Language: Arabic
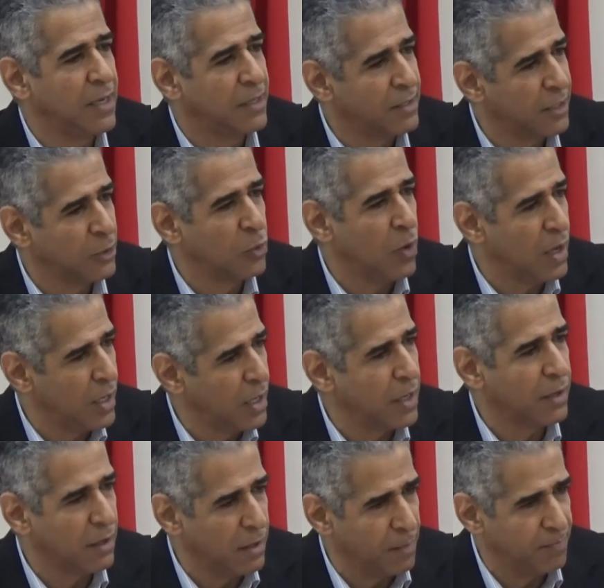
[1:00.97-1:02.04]
يعترضون على
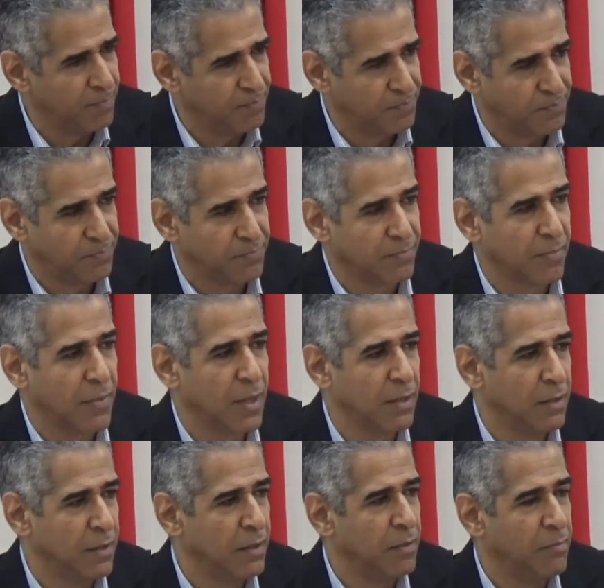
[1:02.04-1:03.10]
الارقام
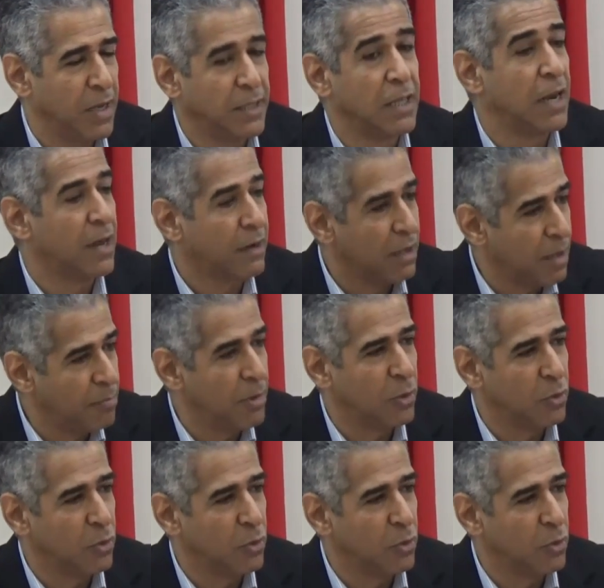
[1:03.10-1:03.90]
مع ان الارقام